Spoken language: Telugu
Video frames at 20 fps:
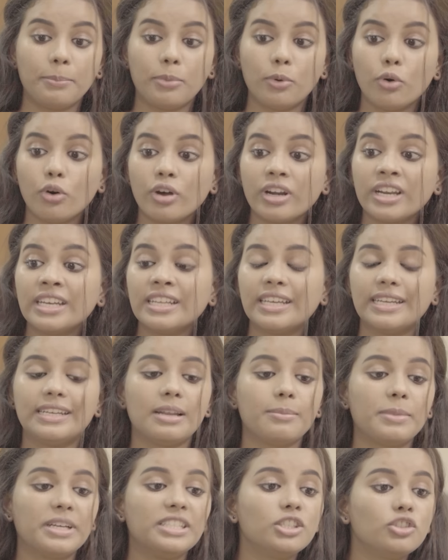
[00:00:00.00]
పోరిని గిట్ల
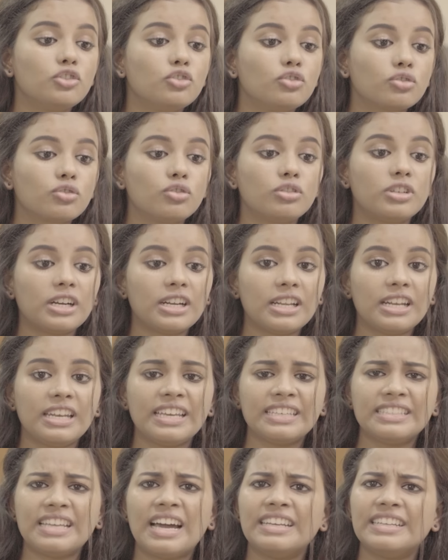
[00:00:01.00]
మంచిగా చూసుకుంటాడా
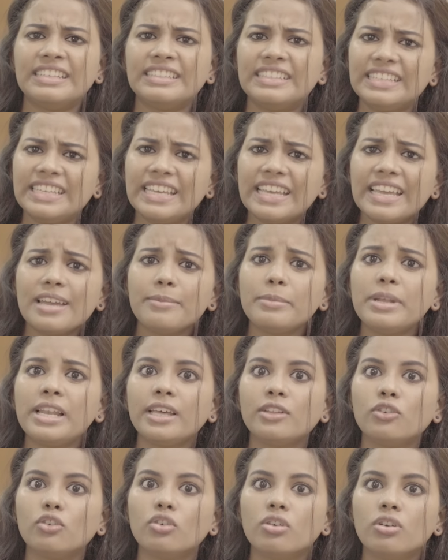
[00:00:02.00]
లేదా అనేది ఏమీ
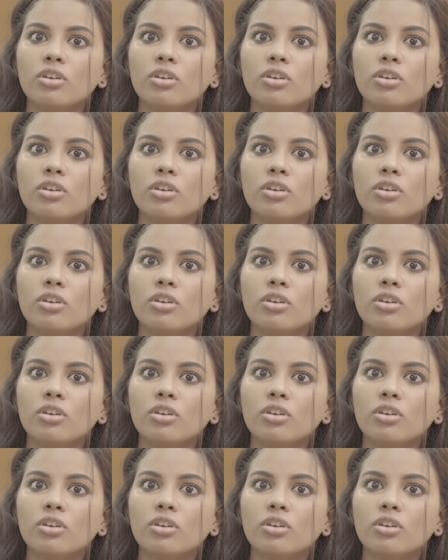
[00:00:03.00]
లేదు